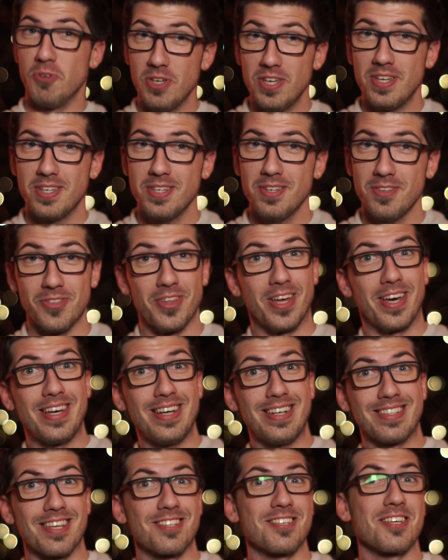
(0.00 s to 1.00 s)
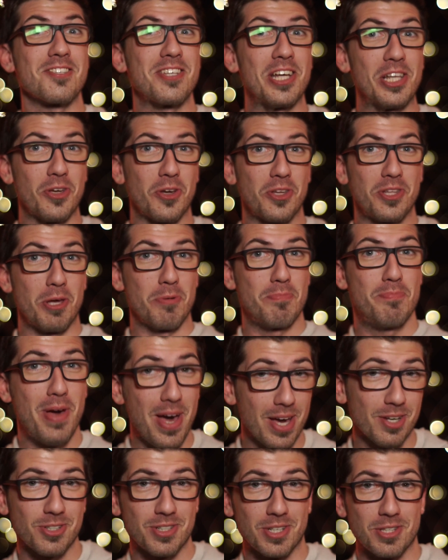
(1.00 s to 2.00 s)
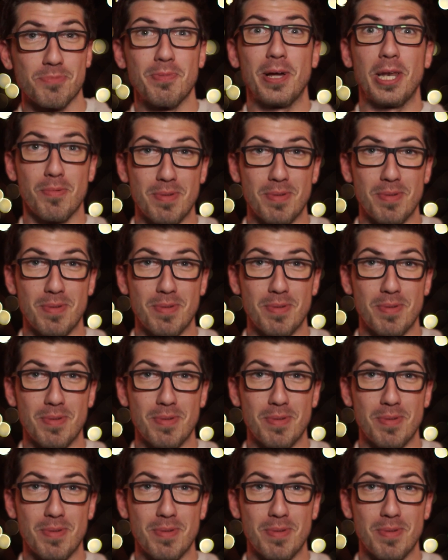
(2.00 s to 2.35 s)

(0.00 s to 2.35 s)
Wie? Naja, das erzählt euch der Pash jetzt mal